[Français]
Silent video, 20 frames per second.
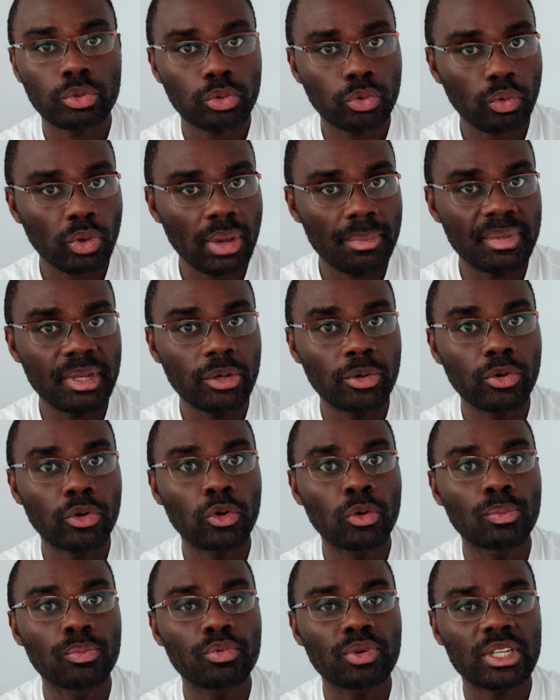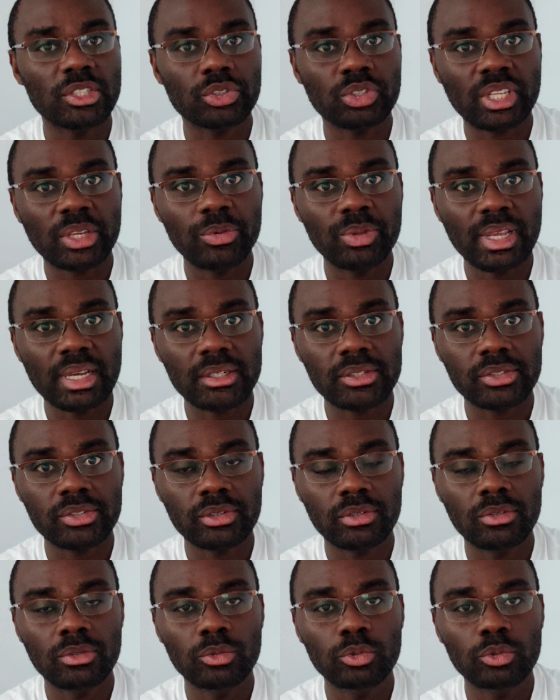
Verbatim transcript: 3000 euros pour acheter une action.